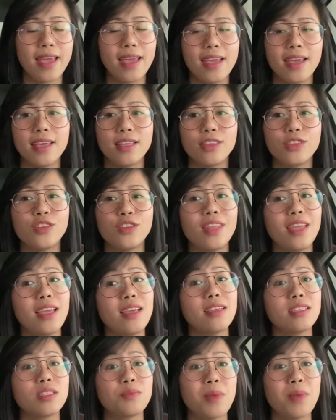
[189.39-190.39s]
And
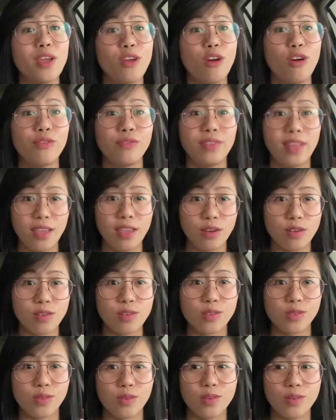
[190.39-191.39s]
today is my off day
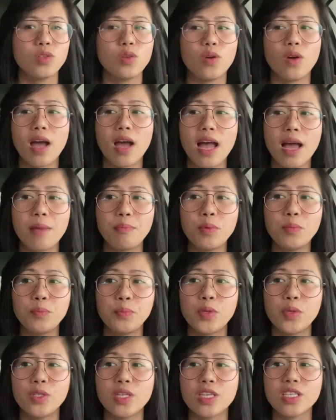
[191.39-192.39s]
also. So, kahapon
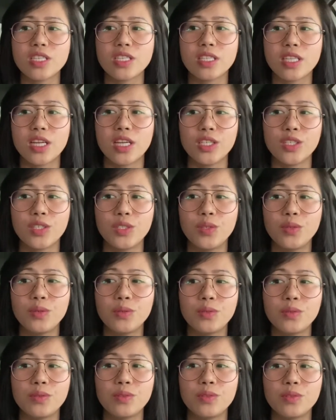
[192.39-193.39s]
po nag-start
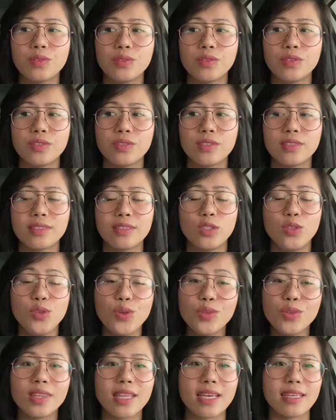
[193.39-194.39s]
yung
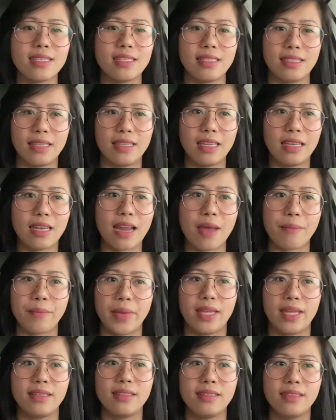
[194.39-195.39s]
new task din
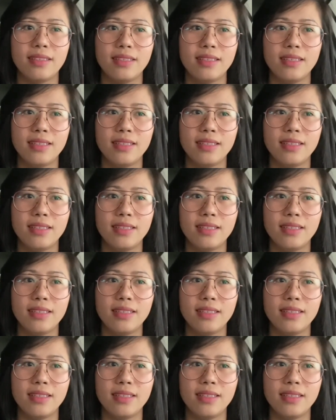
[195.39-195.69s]
namin